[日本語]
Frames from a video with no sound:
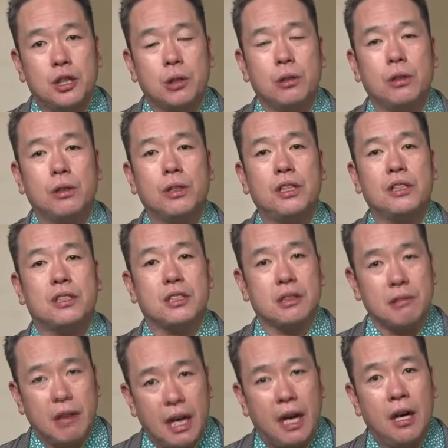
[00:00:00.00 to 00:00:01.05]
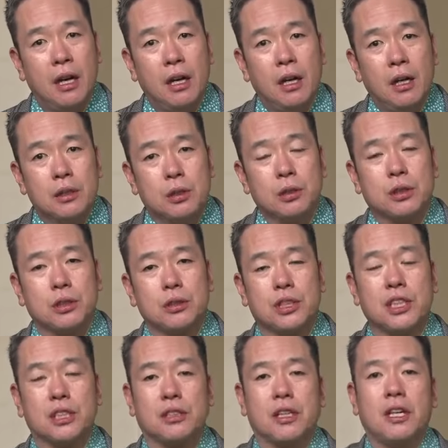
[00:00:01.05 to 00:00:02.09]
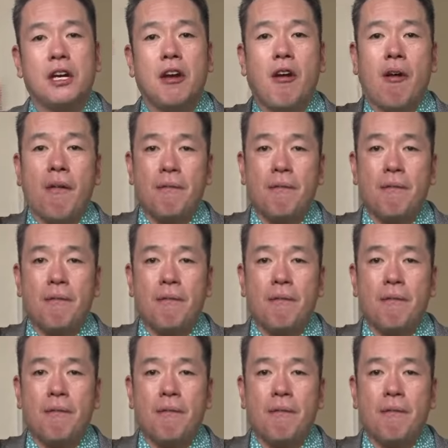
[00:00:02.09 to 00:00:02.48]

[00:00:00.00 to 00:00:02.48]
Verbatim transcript: 勝率は卒業した時、